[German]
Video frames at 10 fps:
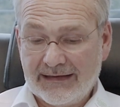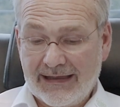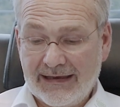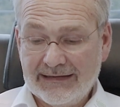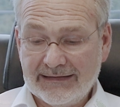
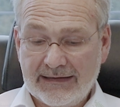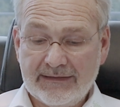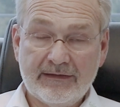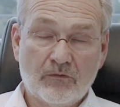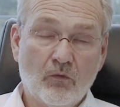kein
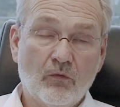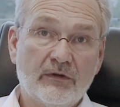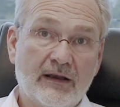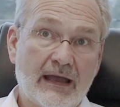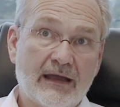Risiko
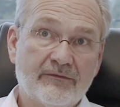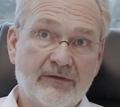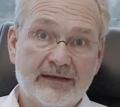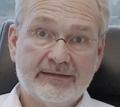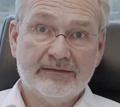
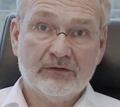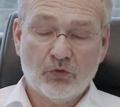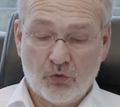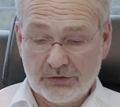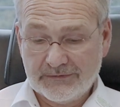nachweisen
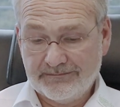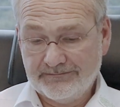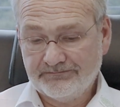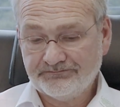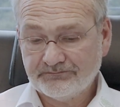konnten.